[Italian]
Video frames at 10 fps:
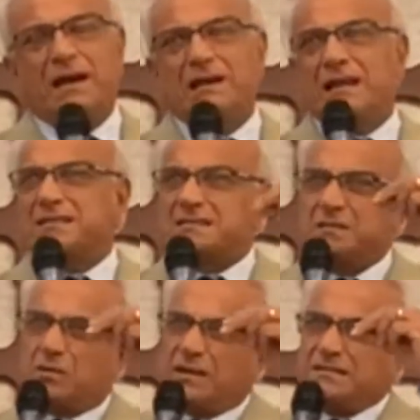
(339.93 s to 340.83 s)
alla
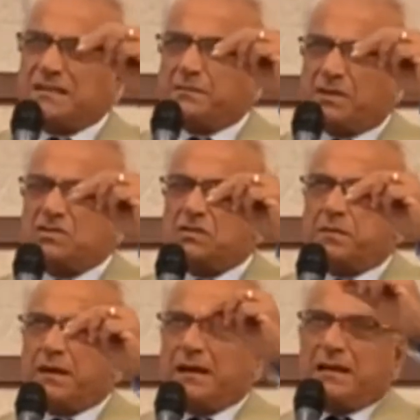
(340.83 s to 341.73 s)
testimonianza
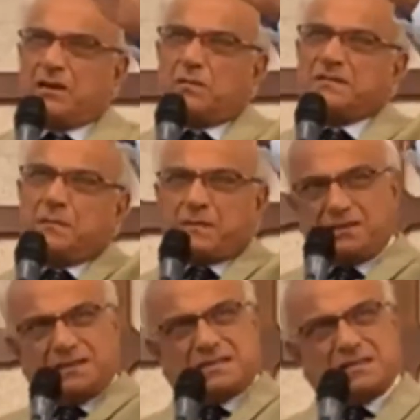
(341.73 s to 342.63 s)
principale, come se
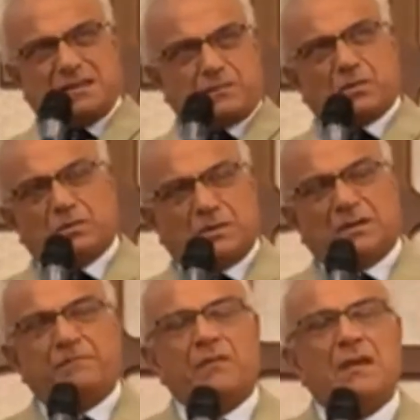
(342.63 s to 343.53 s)
prendesse dei
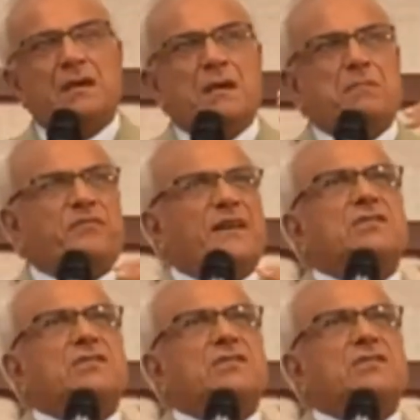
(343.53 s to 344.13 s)
punti per farci